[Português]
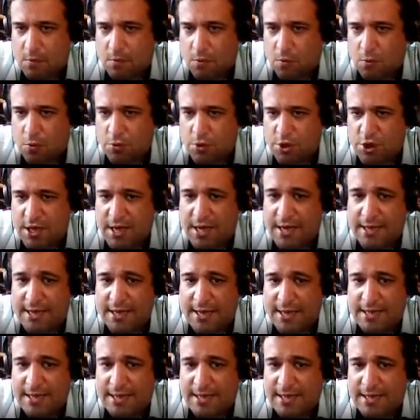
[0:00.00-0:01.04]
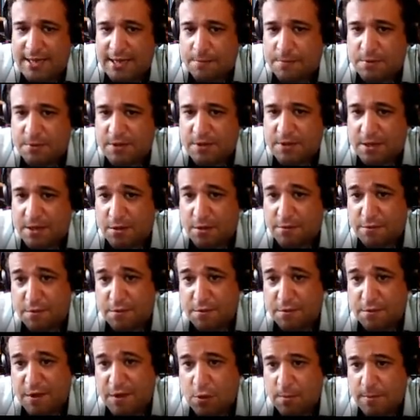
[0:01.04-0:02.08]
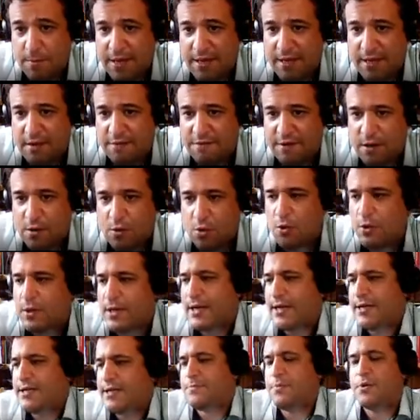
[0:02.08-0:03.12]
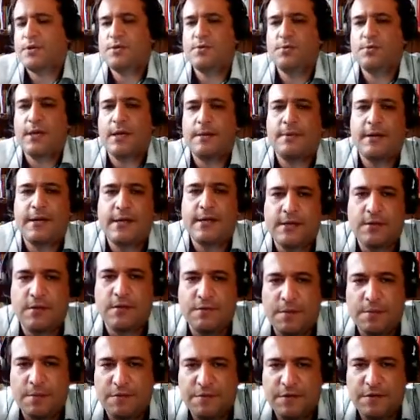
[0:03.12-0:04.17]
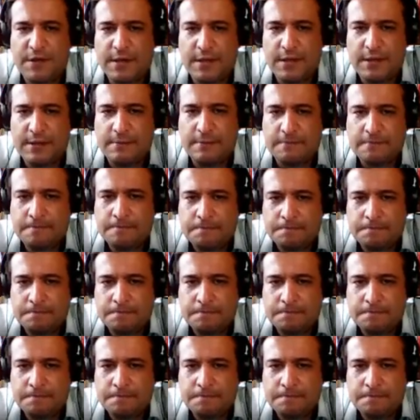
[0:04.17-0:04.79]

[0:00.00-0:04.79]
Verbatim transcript: onde a n é dado por zero. Vamos ver como é que ele vai colocar a resposta no gabarito. Vamos ver ali.